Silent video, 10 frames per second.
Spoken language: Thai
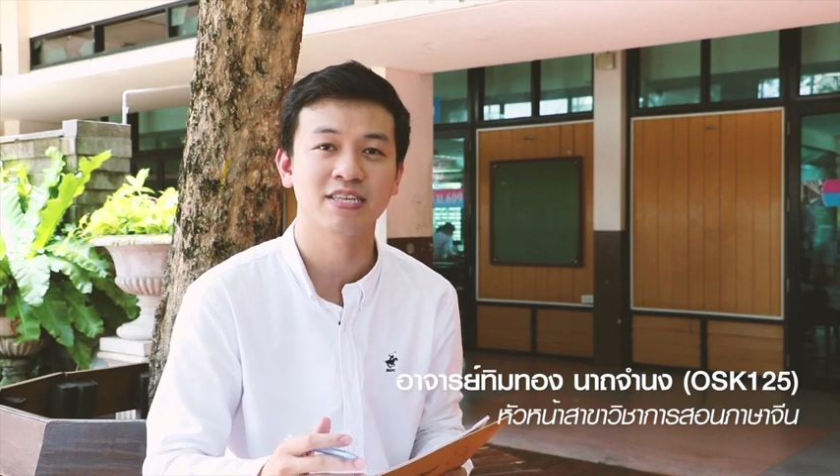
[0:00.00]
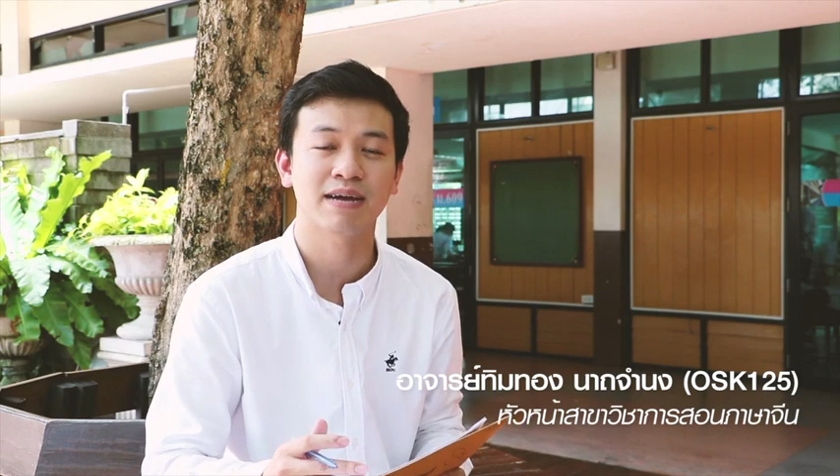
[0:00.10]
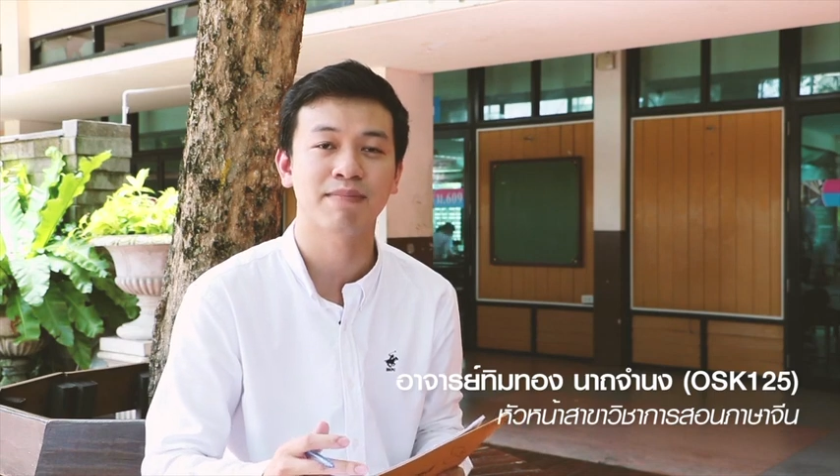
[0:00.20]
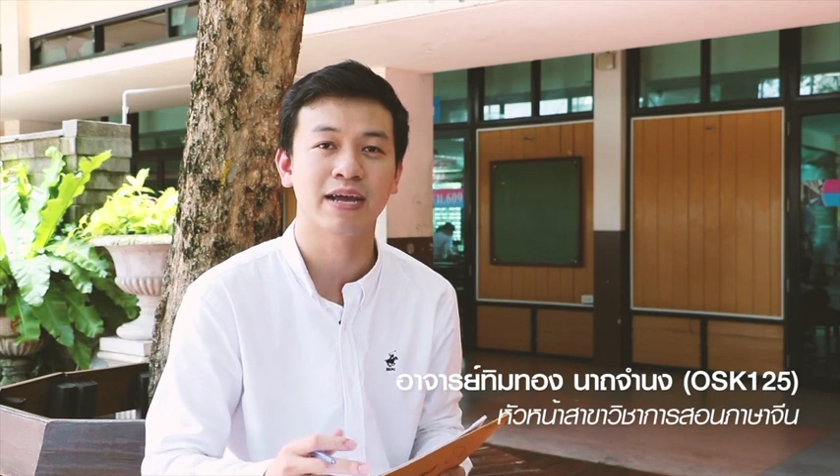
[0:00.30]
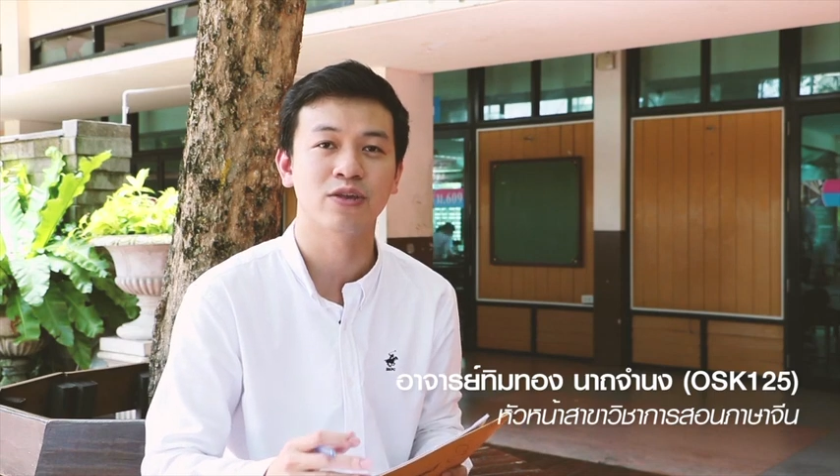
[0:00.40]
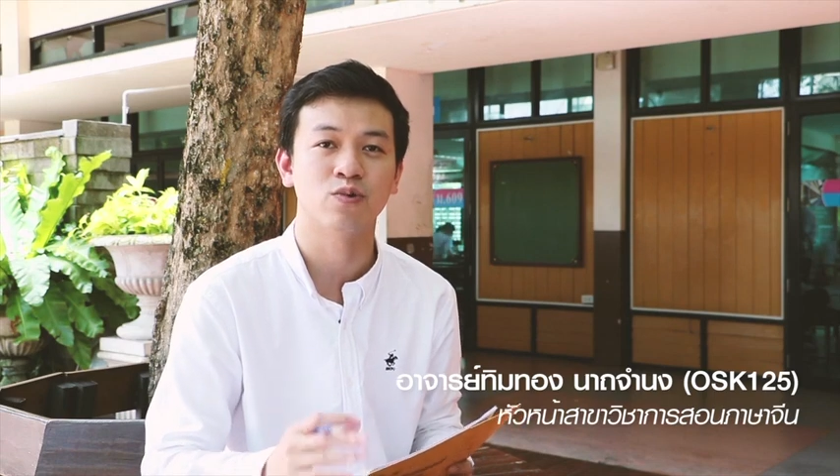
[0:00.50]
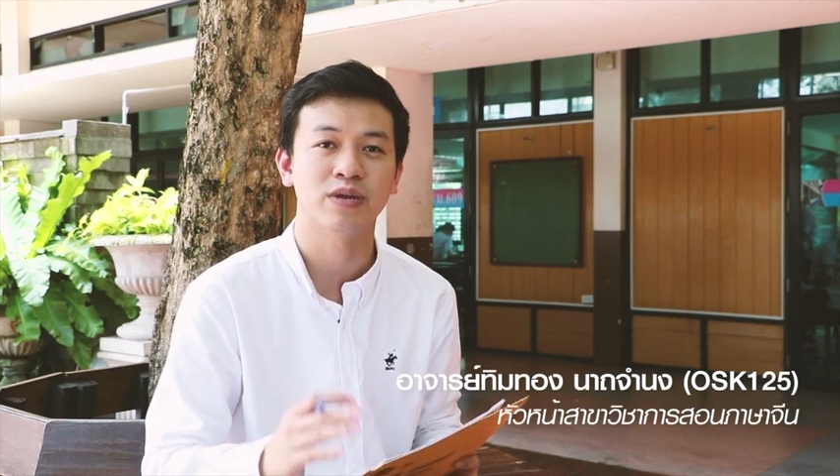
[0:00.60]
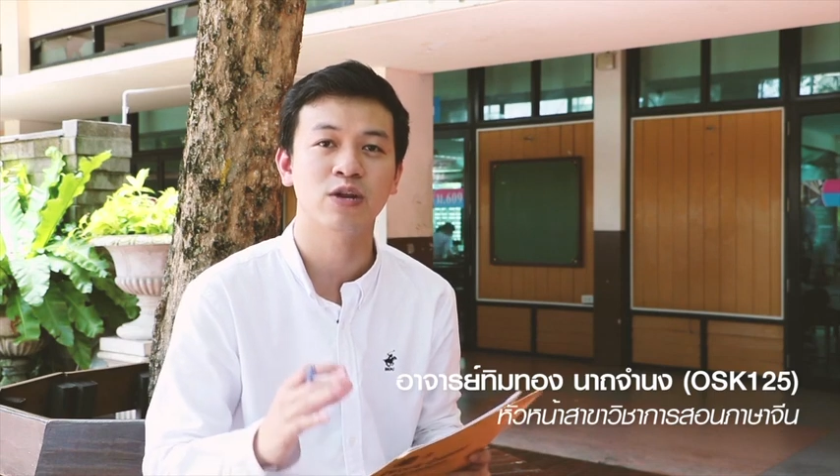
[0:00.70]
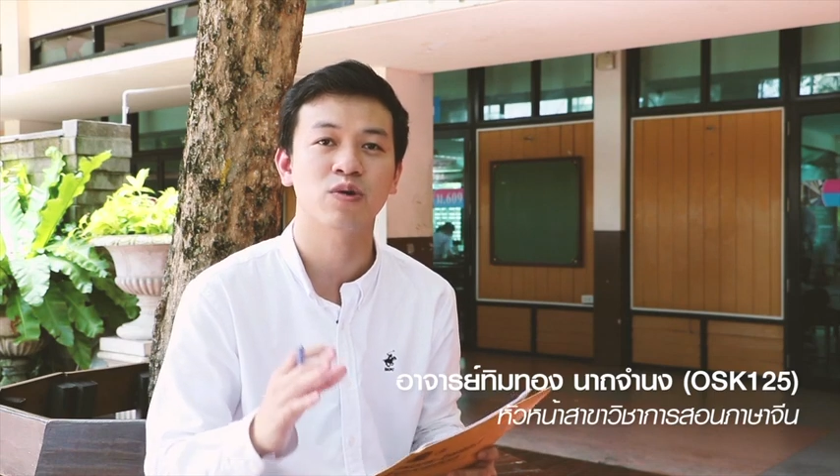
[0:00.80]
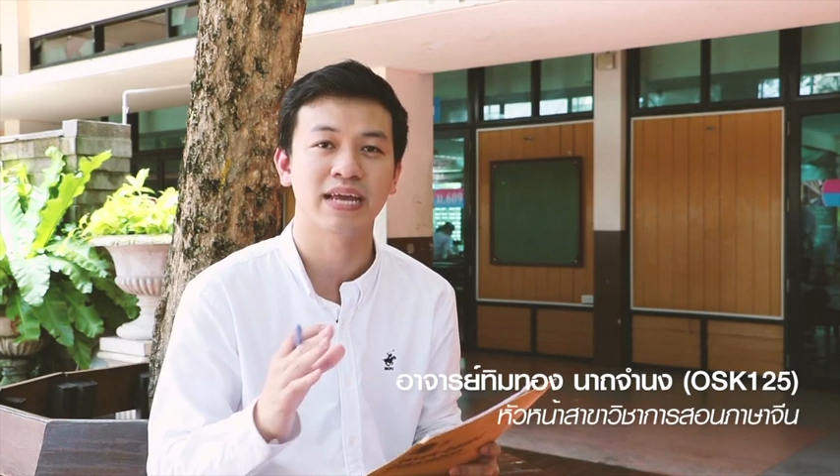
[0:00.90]
ก็จะมาอยู่
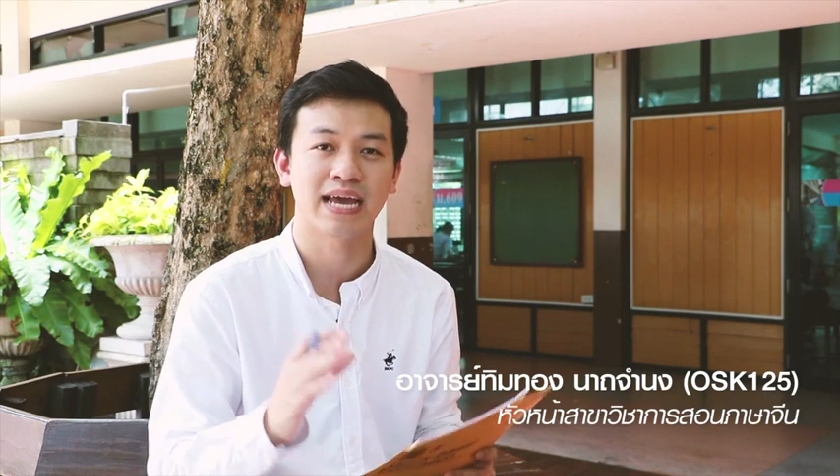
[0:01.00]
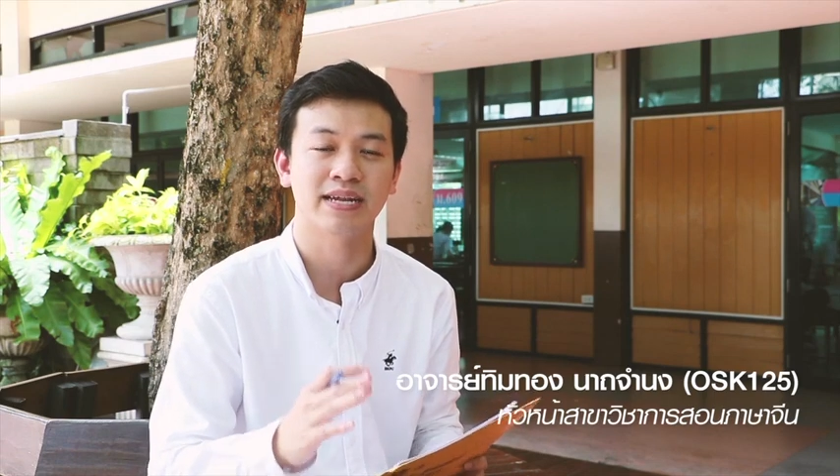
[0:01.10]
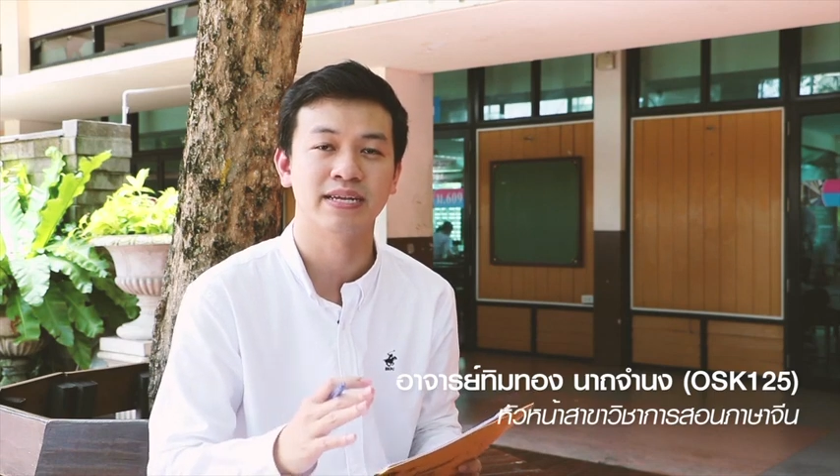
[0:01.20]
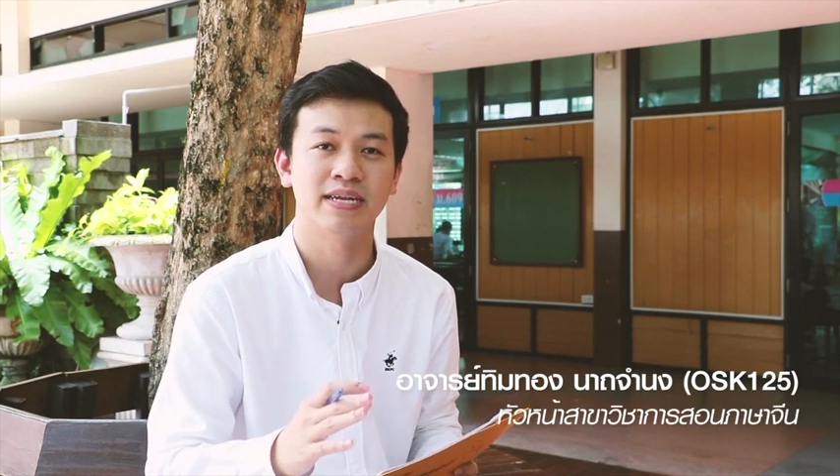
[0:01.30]
ที่โรงเรียน